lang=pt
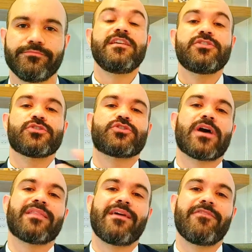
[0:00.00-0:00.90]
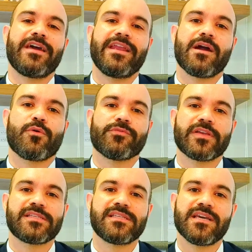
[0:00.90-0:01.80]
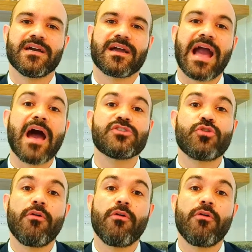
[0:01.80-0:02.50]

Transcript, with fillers: Isso só deveria acontecer caso